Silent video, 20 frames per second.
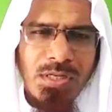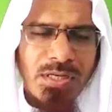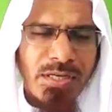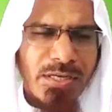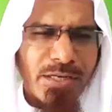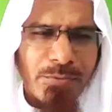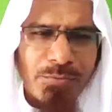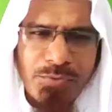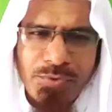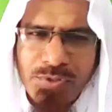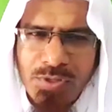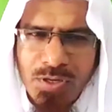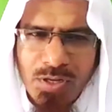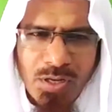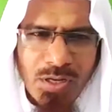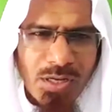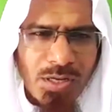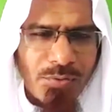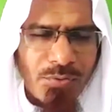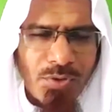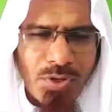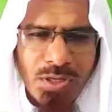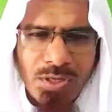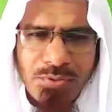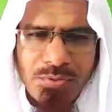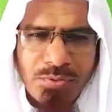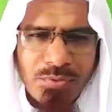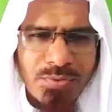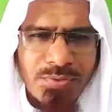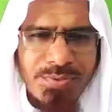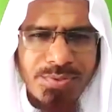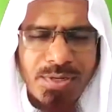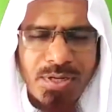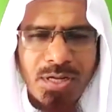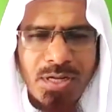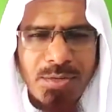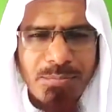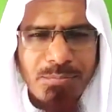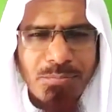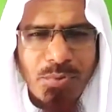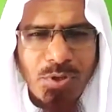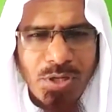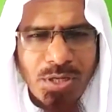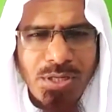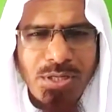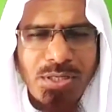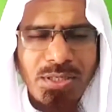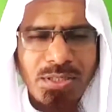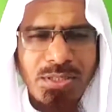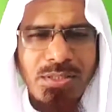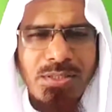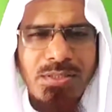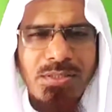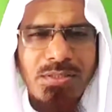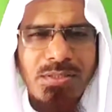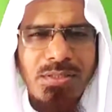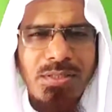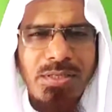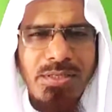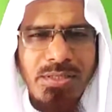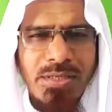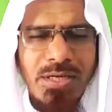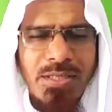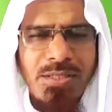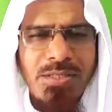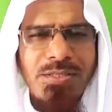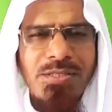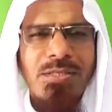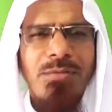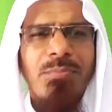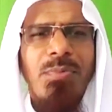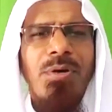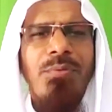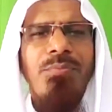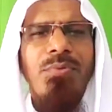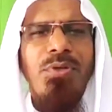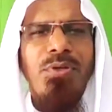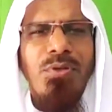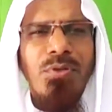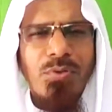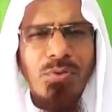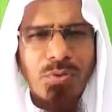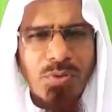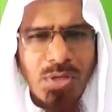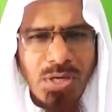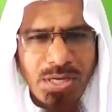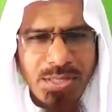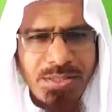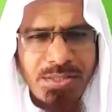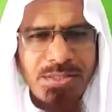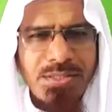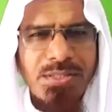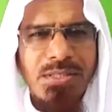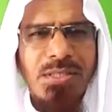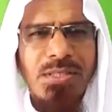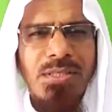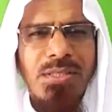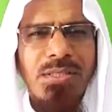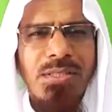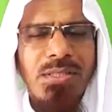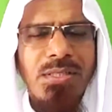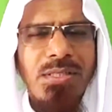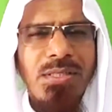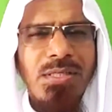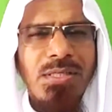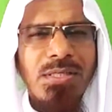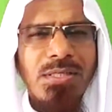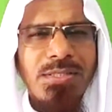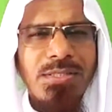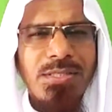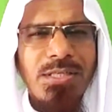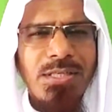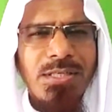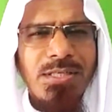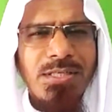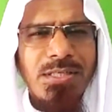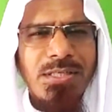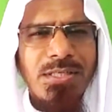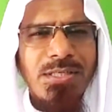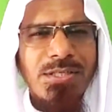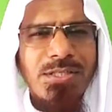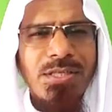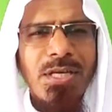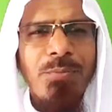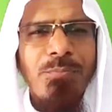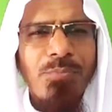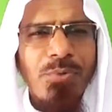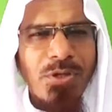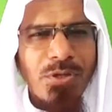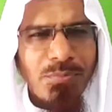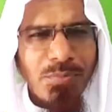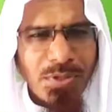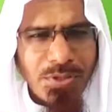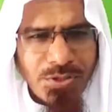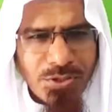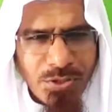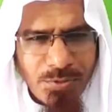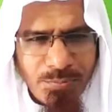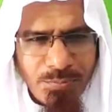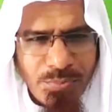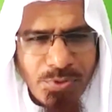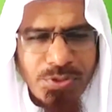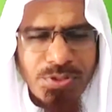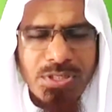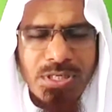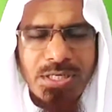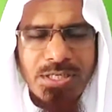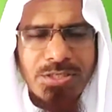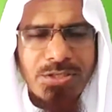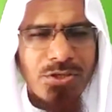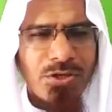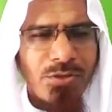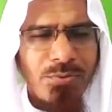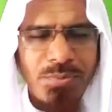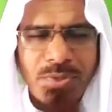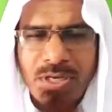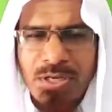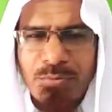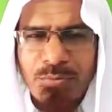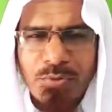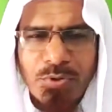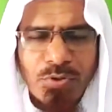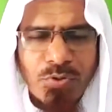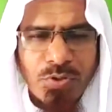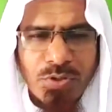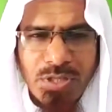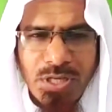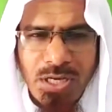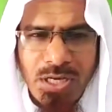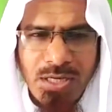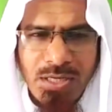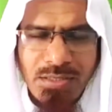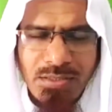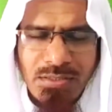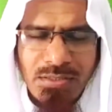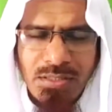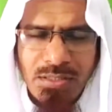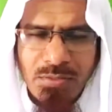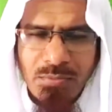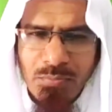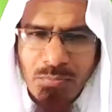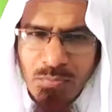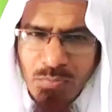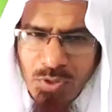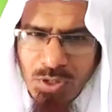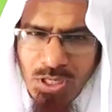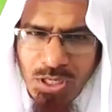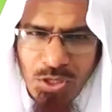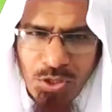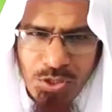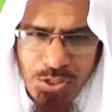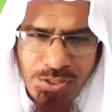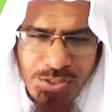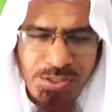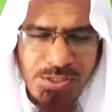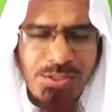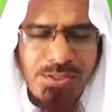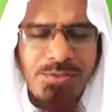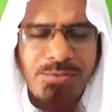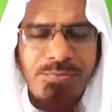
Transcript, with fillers: নবী সাল আলী হুসাল্লাম বলেননি এই হাদিসে বা ভিন্ন কোনো হাদিসে যে এটি নেশাব পরিমাণ সম্পদ থাকতে হবে এমন কথা বলা হয়নি